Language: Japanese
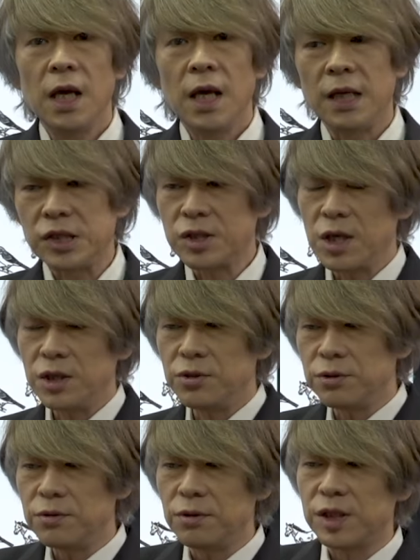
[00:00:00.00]
え
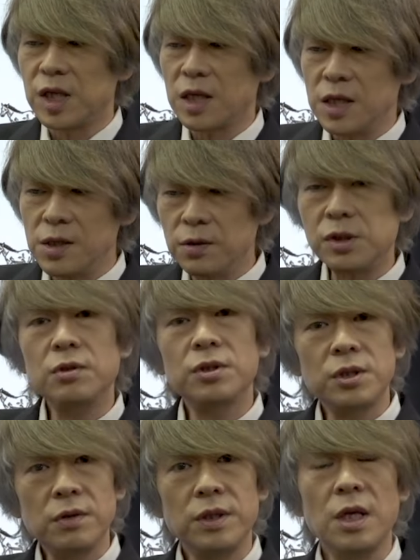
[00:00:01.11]
スケジュール通り先に予習をし
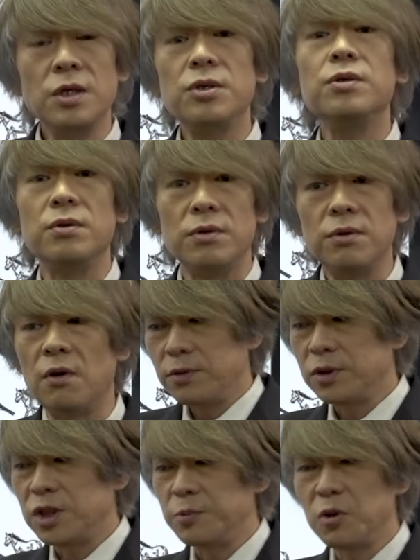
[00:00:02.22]
ておいて授業を
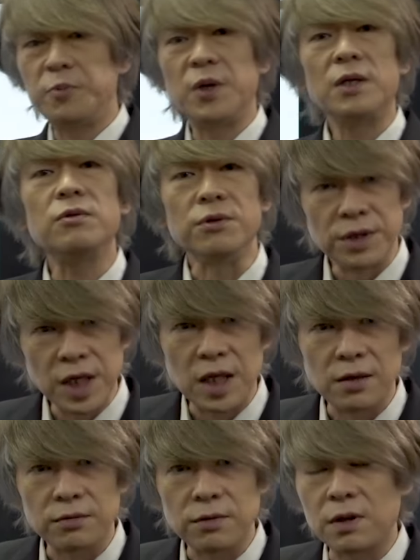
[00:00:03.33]
自分のプラン通り受けてい
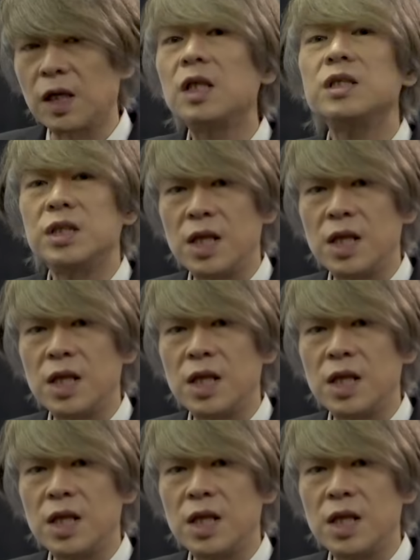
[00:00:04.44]
くという形